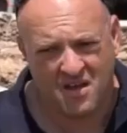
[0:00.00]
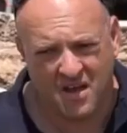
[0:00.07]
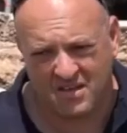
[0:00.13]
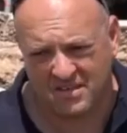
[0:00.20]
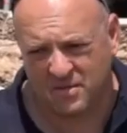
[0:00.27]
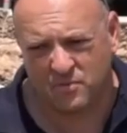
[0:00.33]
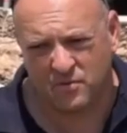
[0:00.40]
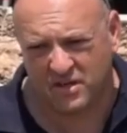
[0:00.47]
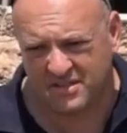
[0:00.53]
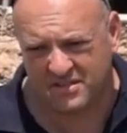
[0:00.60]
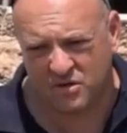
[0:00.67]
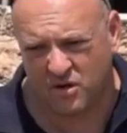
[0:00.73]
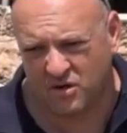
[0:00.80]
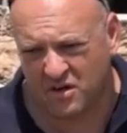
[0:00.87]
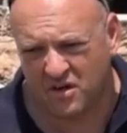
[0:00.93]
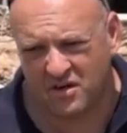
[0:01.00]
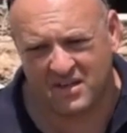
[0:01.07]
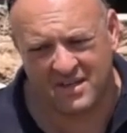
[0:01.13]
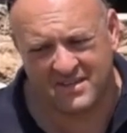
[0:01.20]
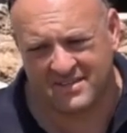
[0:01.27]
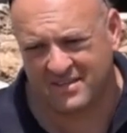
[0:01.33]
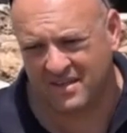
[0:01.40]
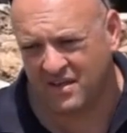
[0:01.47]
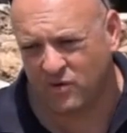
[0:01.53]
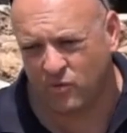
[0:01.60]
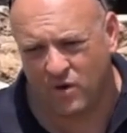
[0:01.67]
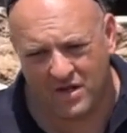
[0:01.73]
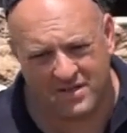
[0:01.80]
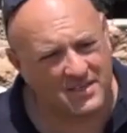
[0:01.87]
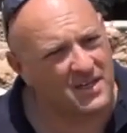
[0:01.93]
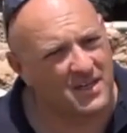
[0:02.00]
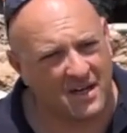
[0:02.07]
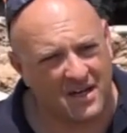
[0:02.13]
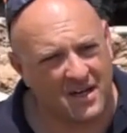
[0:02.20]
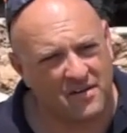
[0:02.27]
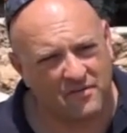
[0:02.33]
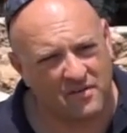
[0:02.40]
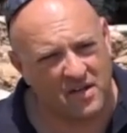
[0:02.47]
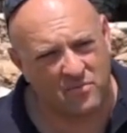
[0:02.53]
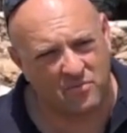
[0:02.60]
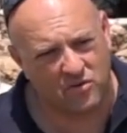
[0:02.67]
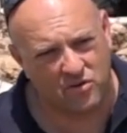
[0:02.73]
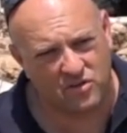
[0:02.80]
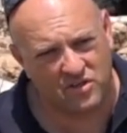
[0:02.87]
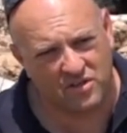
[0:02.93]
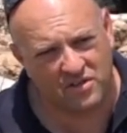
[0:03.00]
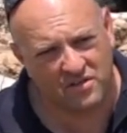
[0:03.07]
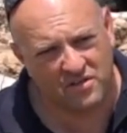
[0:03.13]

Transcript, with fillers: As a prehistorian, it's a once-in-a-lifetime project.